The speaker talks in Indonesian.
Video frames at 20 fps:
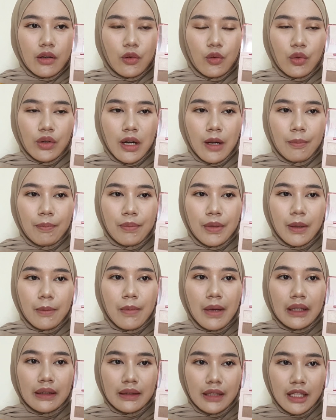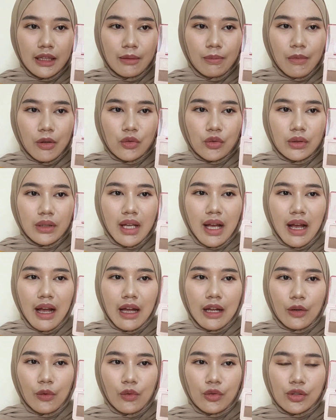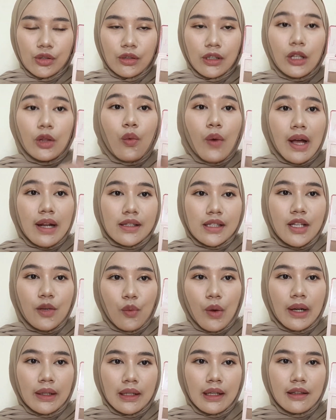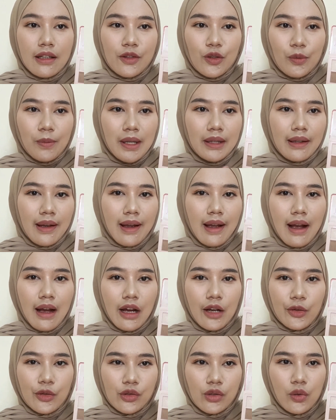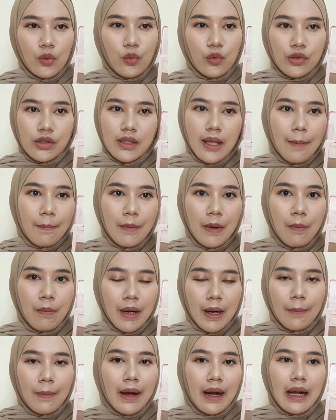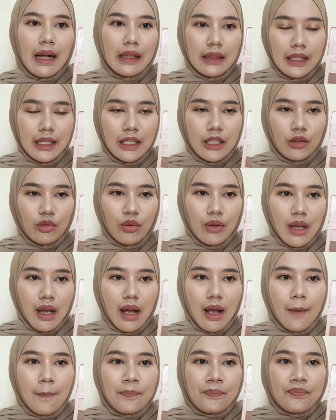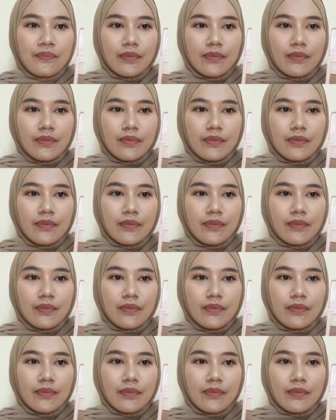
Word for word: kurang pigmented maksudnya harus keluar sih warnanya cuman kayak harus diusap beberapa kali gitu ya